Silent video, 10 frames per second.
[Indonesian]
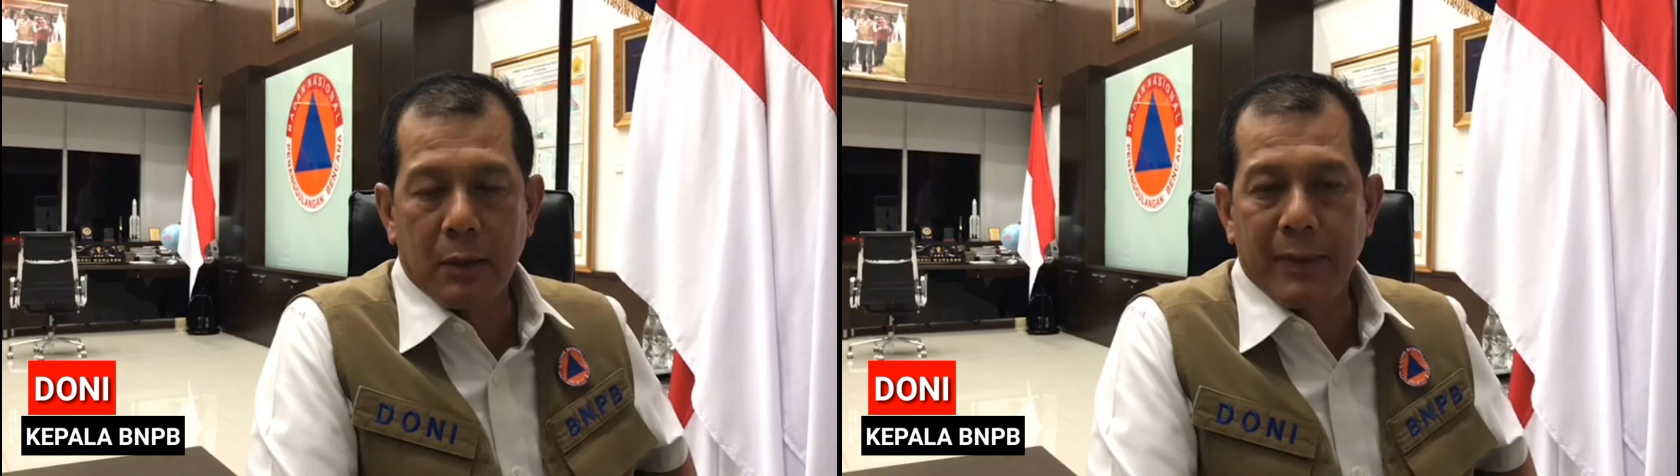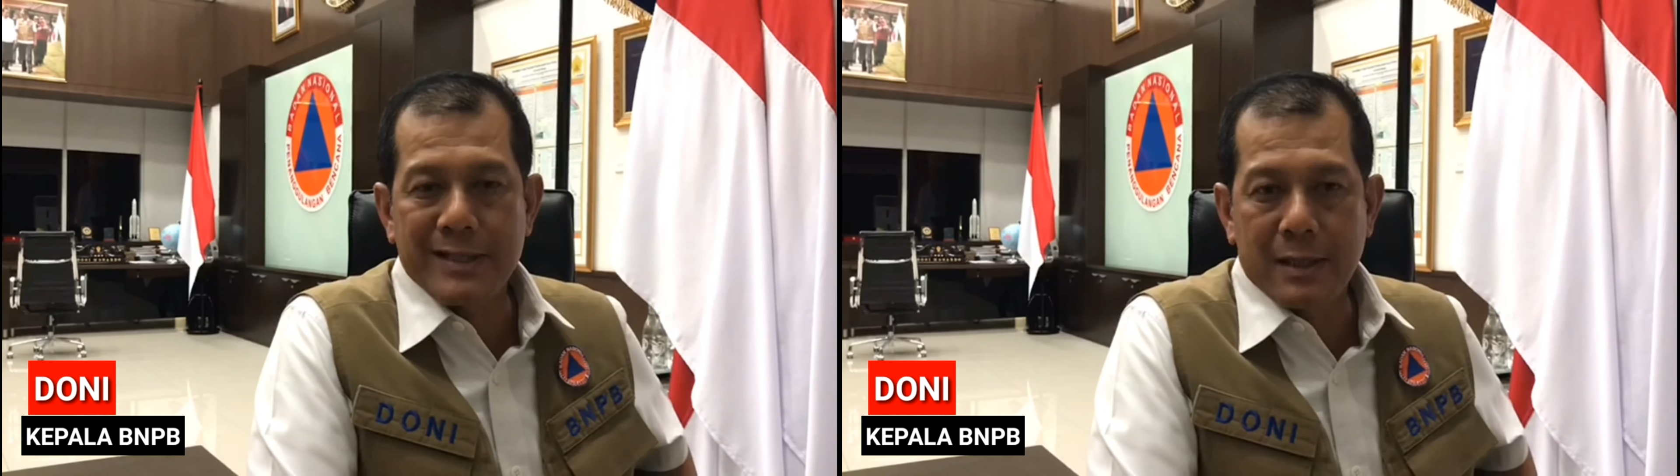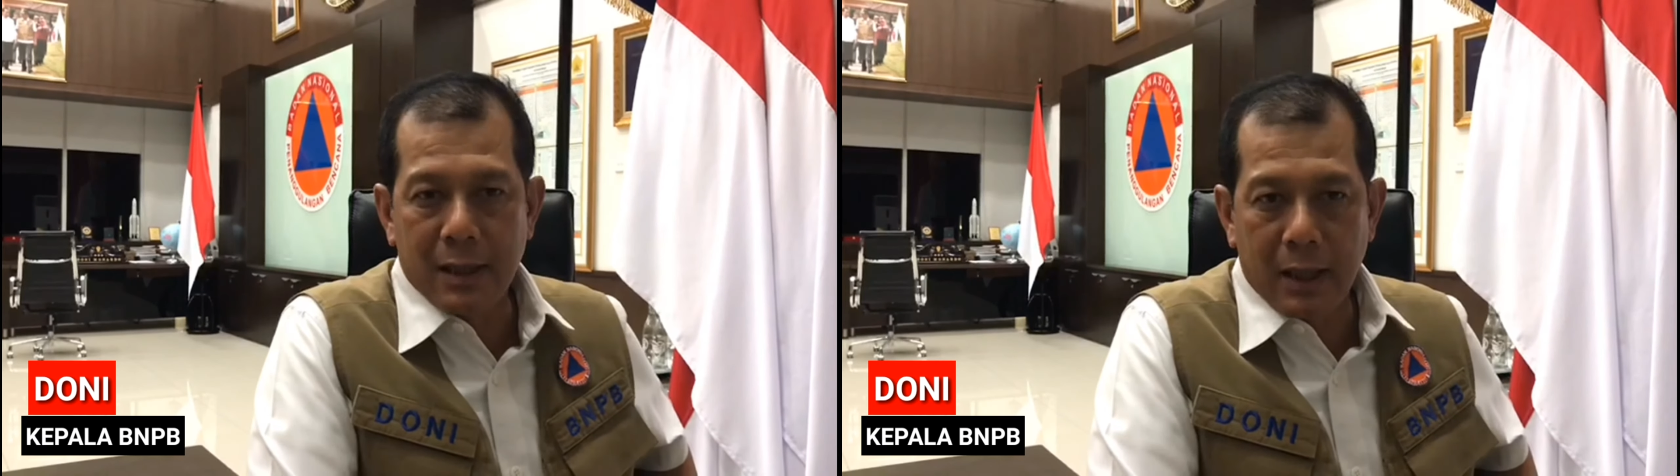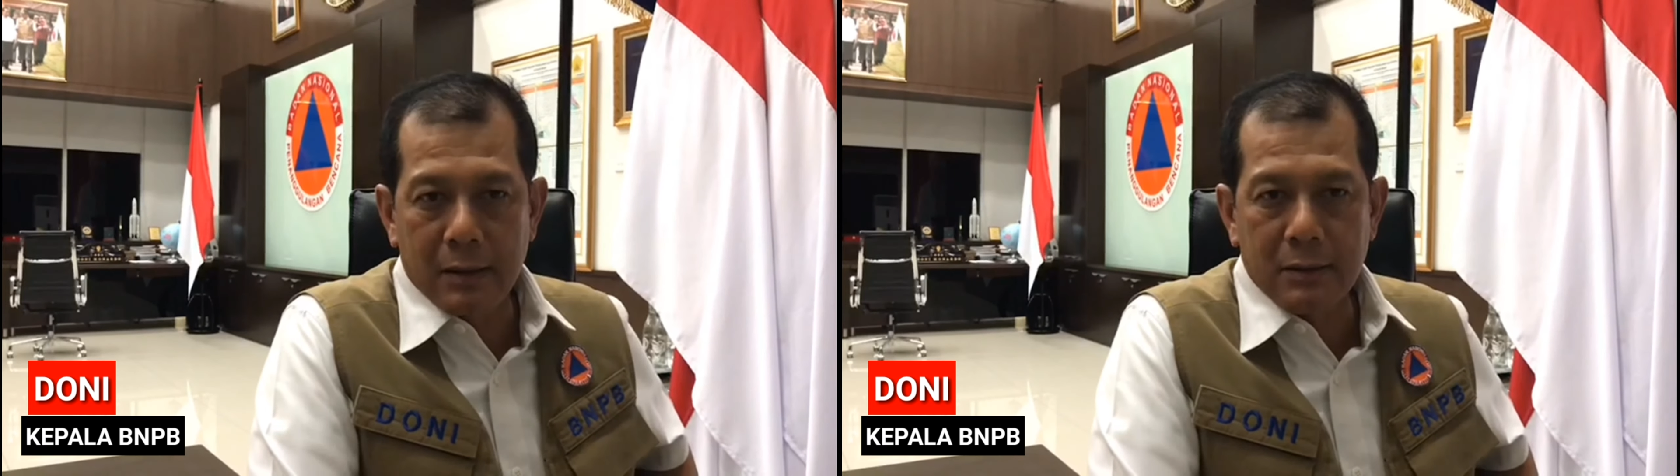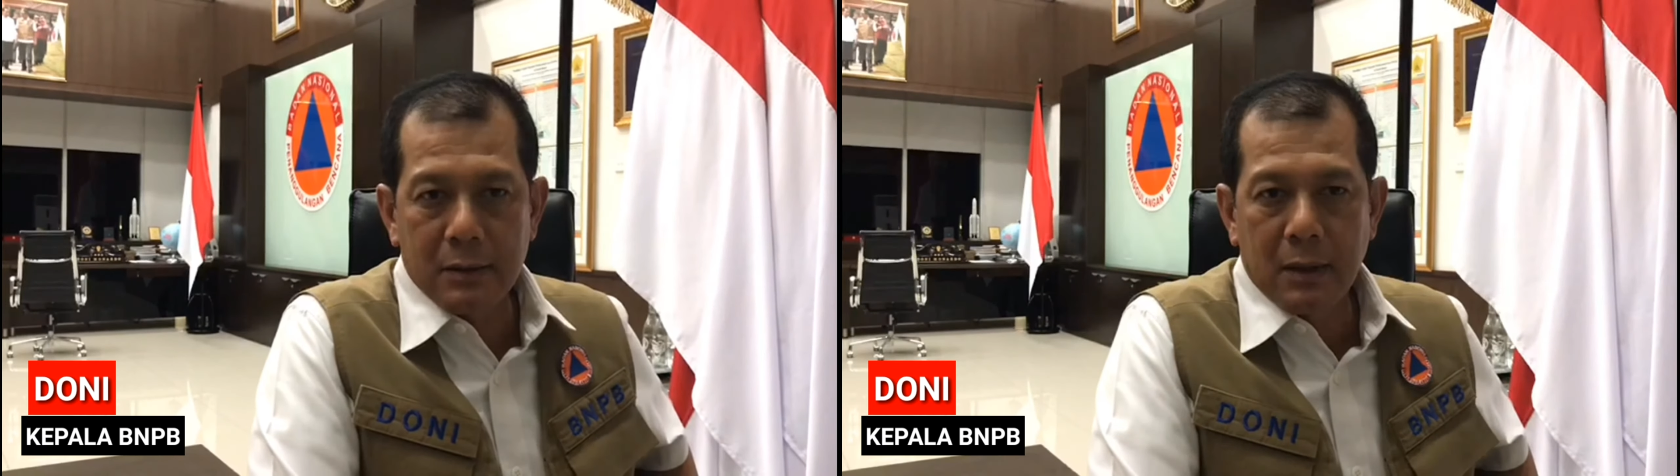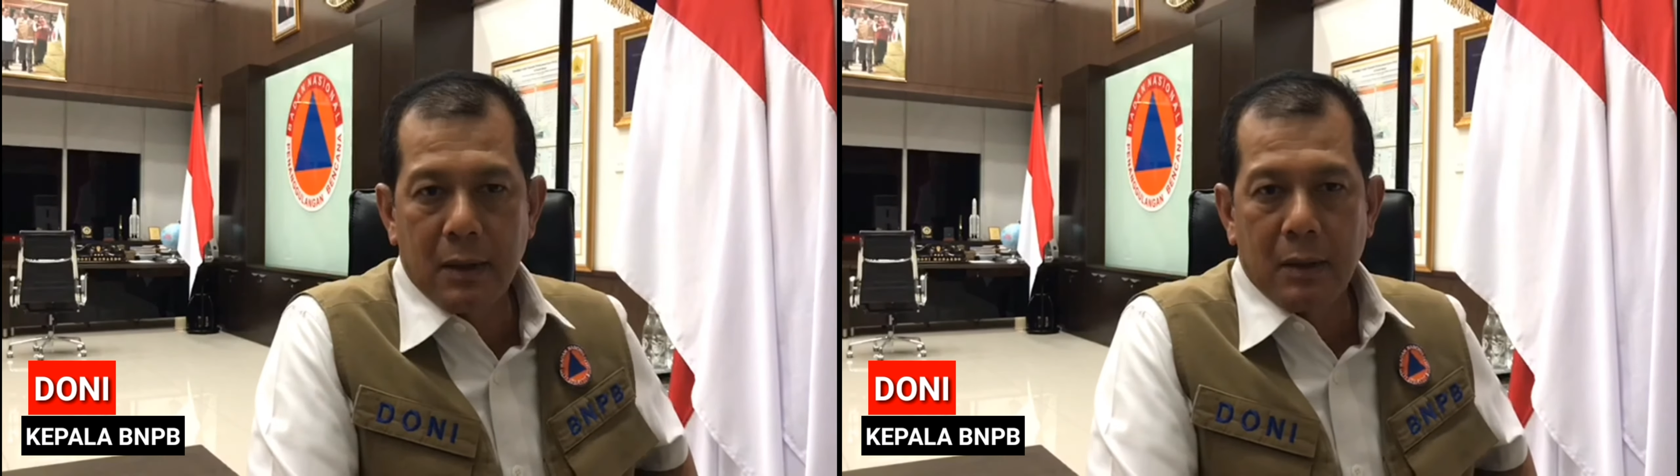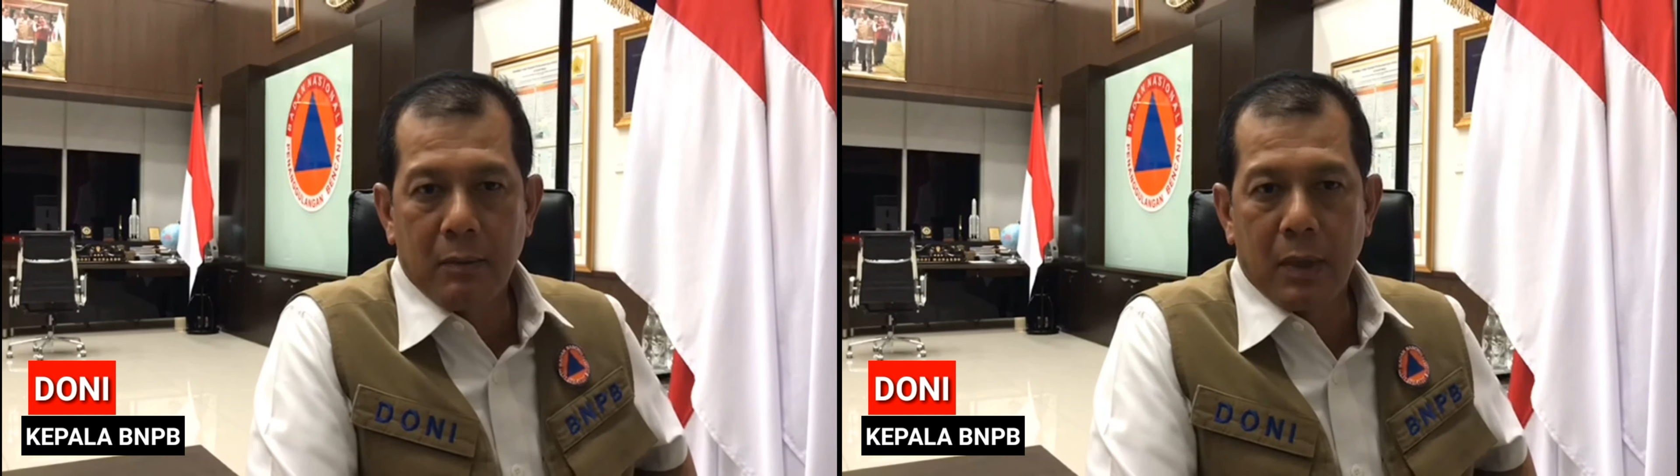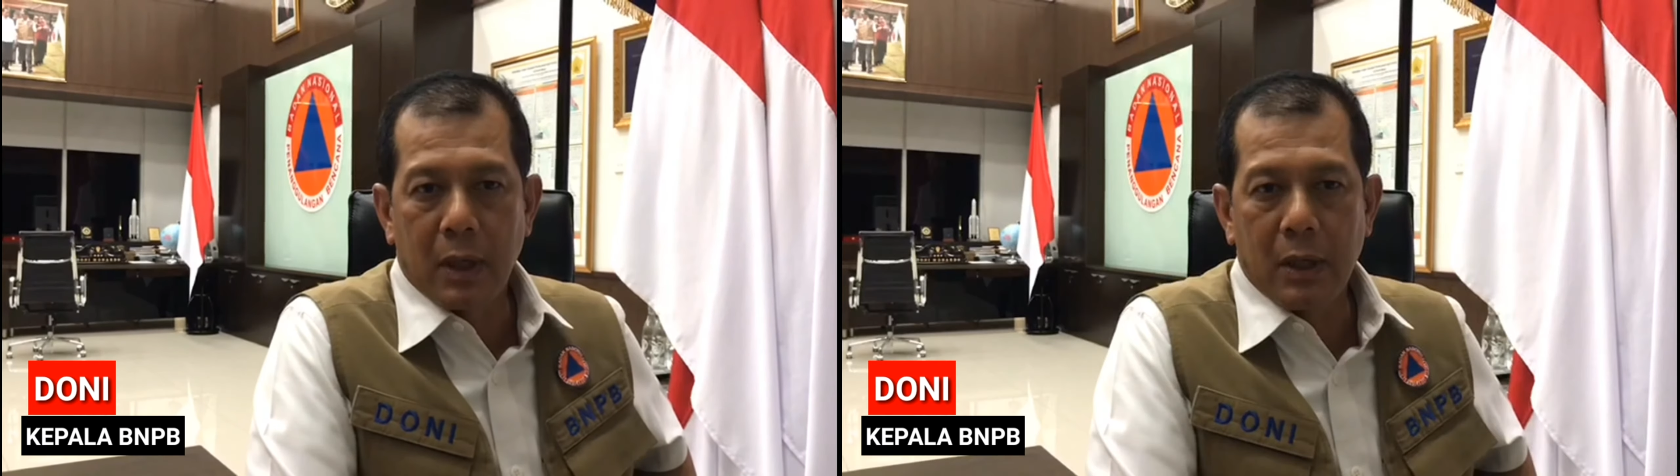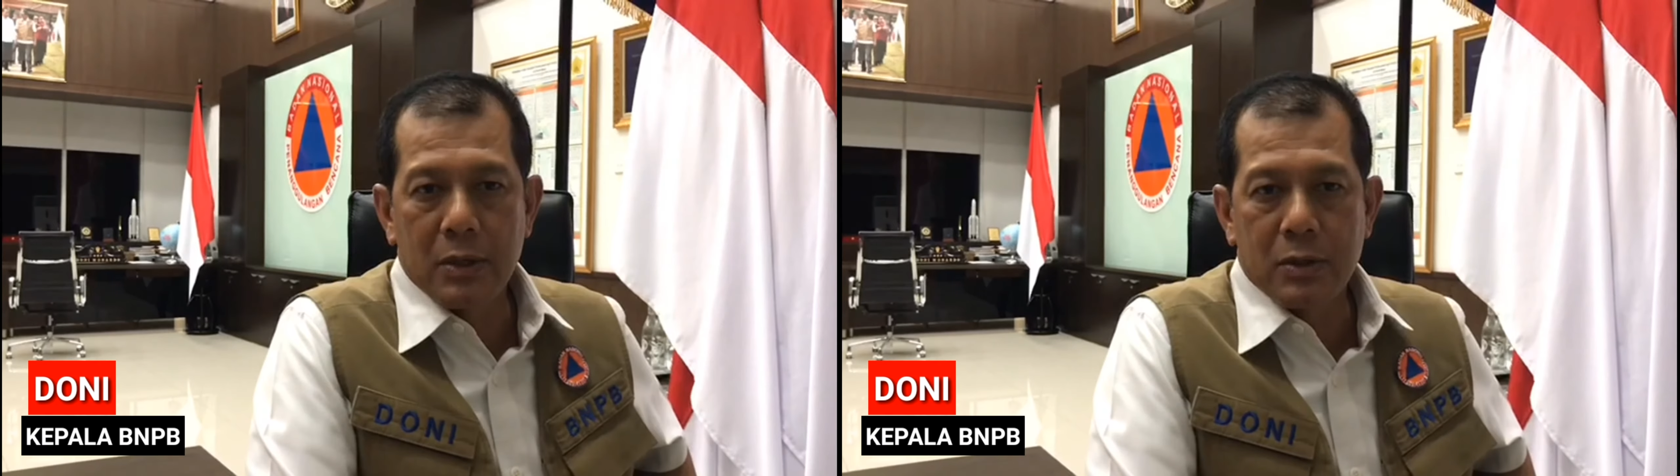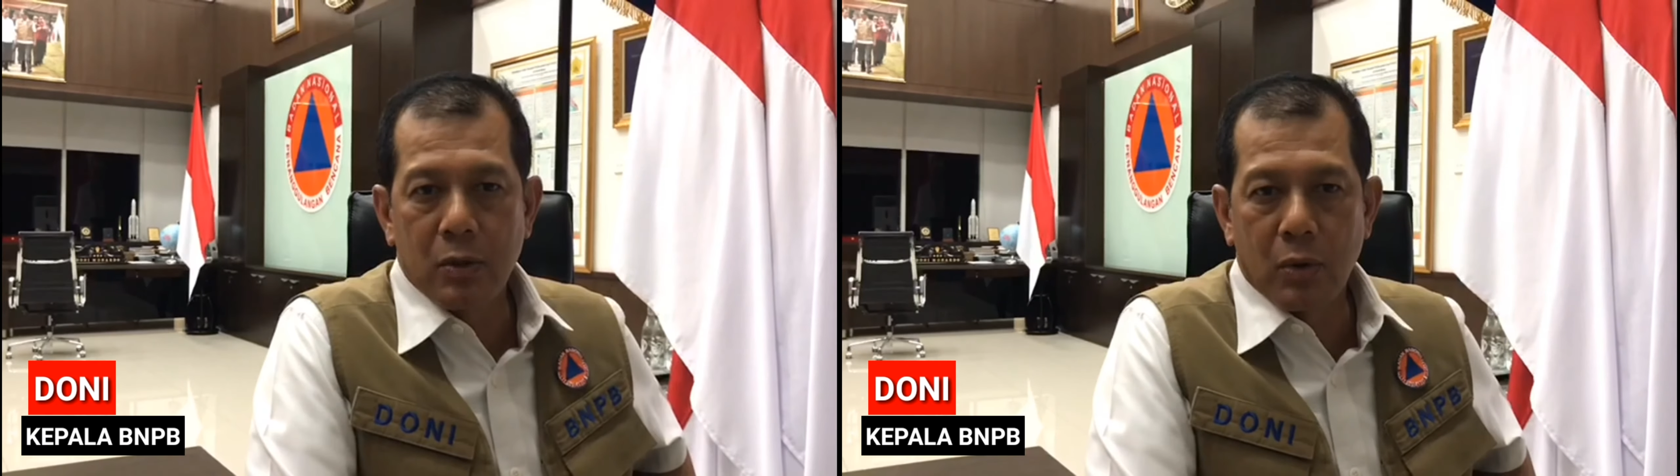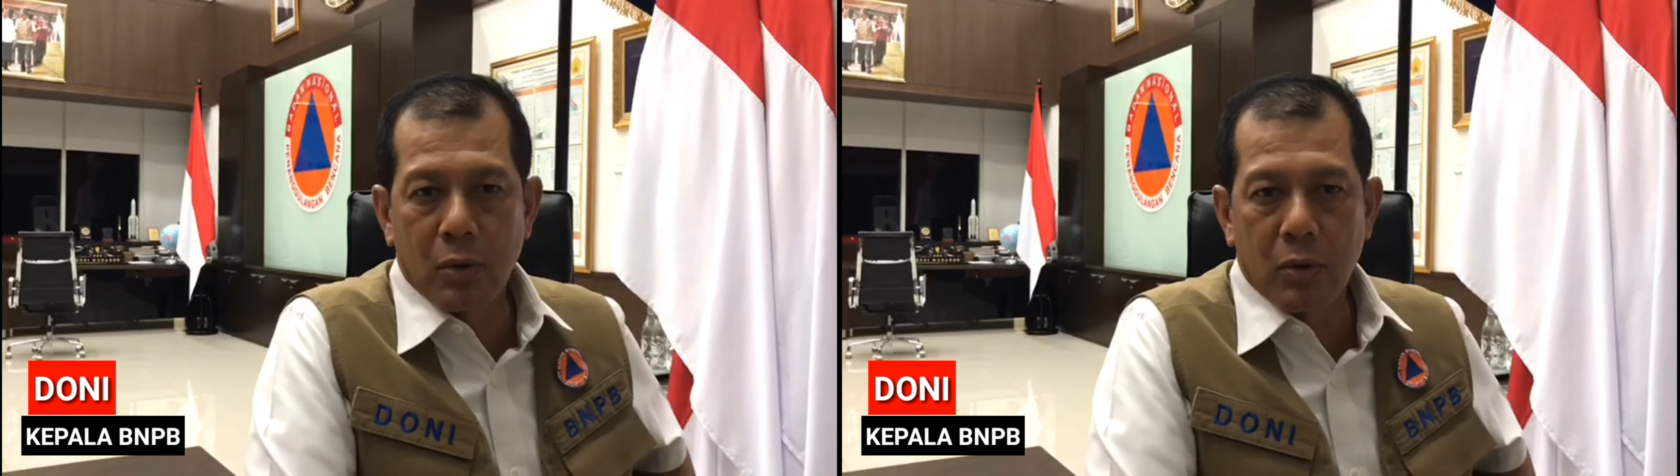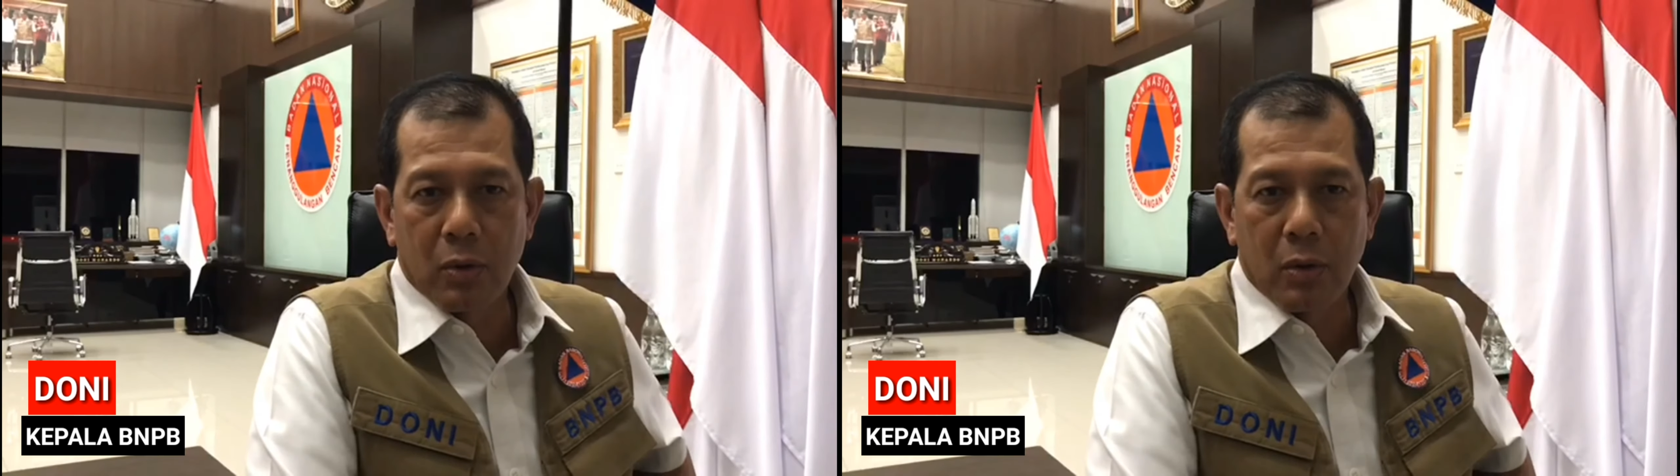kepastian bagi seluruh